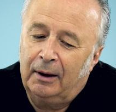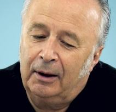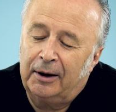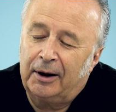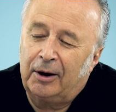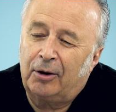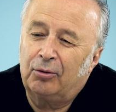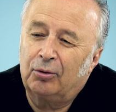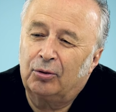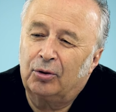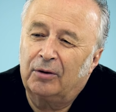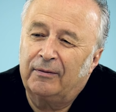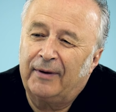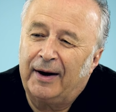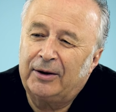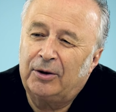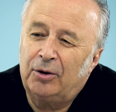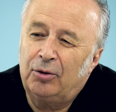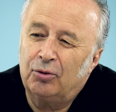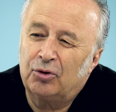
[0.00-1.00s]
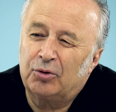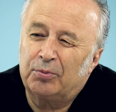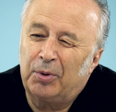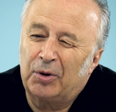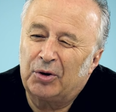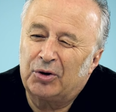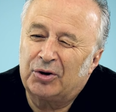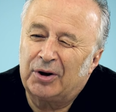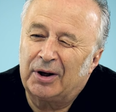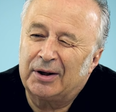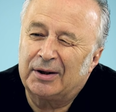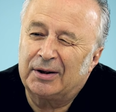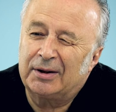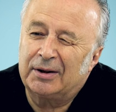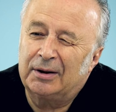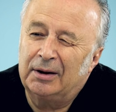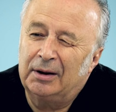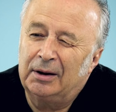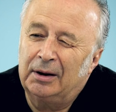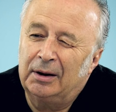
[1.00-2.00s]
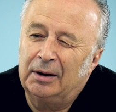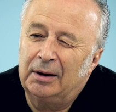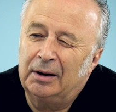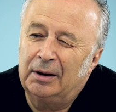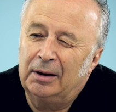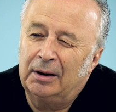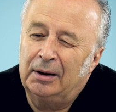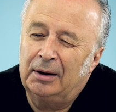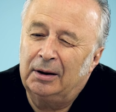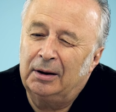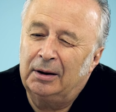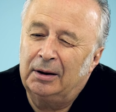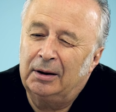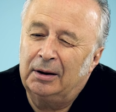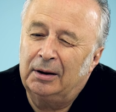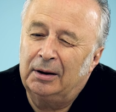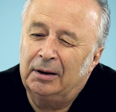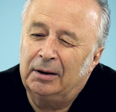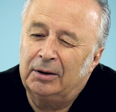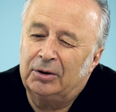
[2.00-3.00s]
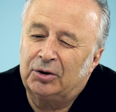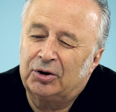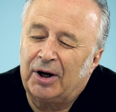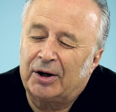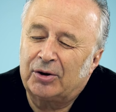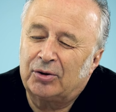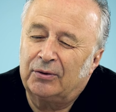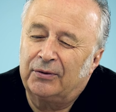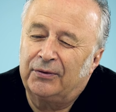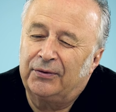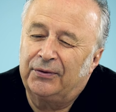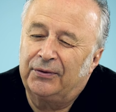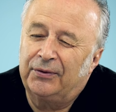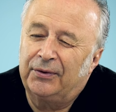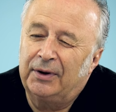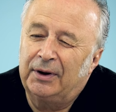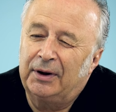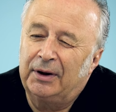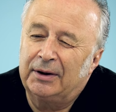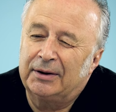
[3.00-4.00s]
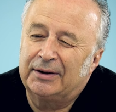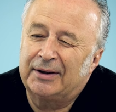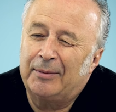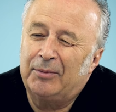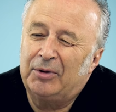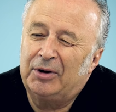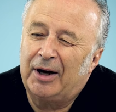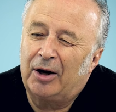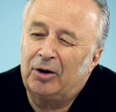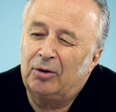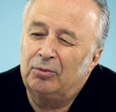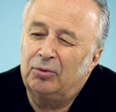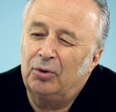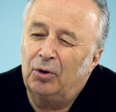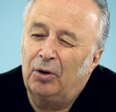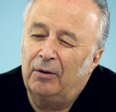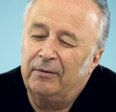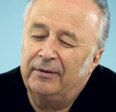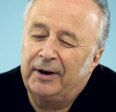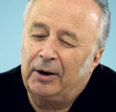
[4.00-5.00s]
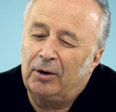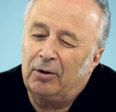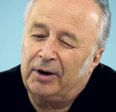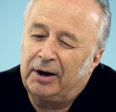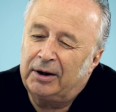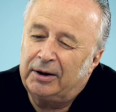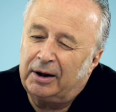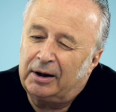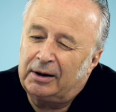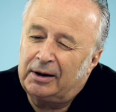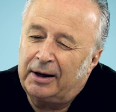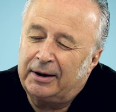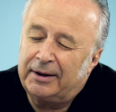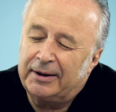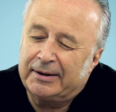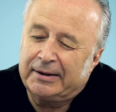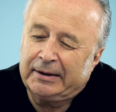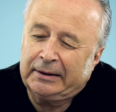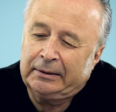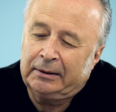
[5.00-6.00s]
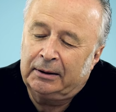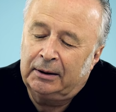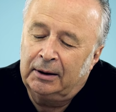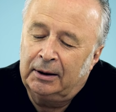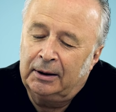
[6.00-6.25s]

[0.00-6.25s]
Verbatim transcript: rekrutowani już podczas czasów seminarium duchownego, kiedy klerycy